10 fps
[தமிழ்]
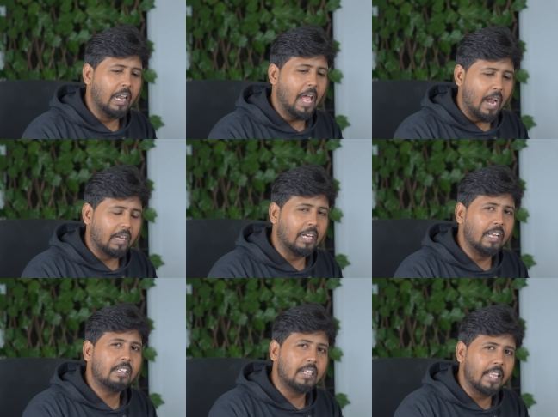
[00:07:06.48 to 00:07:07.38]
இல்ல
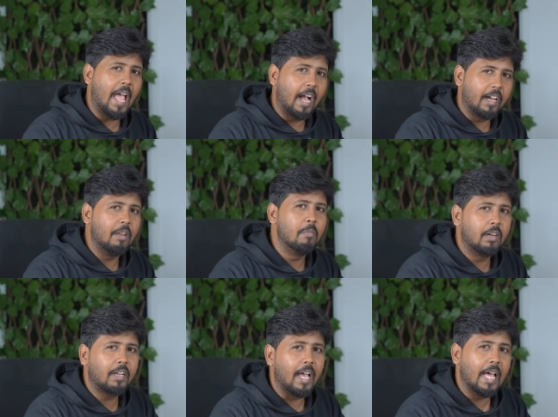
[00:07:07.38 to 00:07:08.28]
அட்லீஸ்ட் இந்த
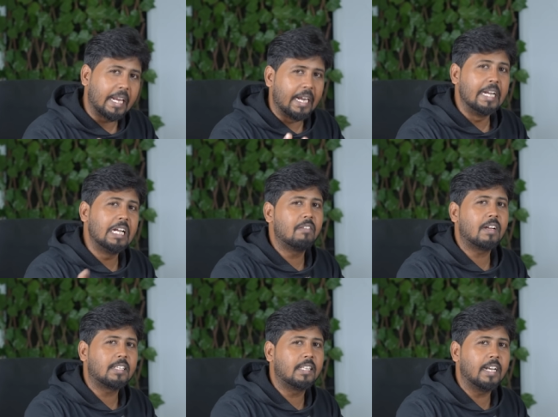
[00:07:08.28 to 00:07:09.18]
அக்ரிமெண்ட்டை ரெண்டு
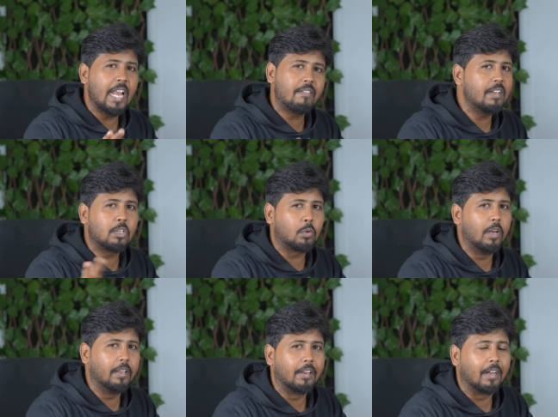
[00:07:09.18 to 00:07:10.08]
வருஷத்துக்கு நாவாச்சு
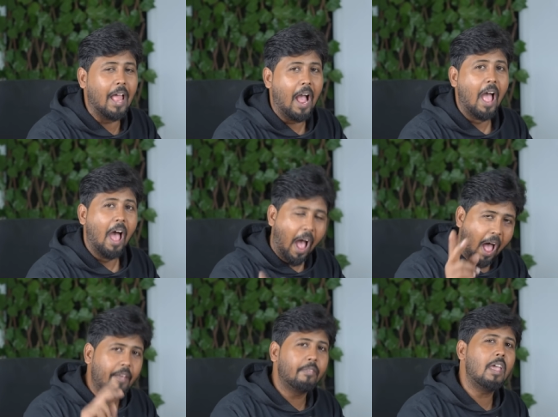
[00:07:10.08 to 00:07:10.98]
சொல்லி இருந்திருக்கலாம்
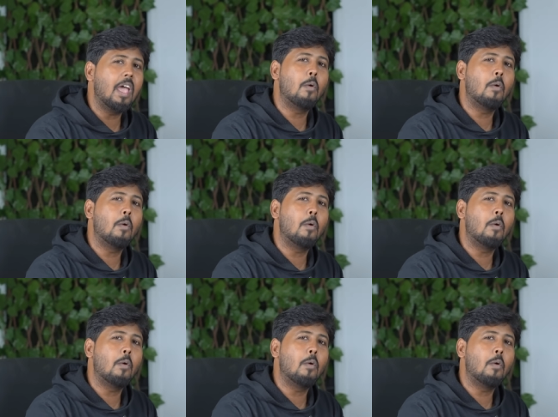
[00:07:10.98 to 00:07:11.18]
அதே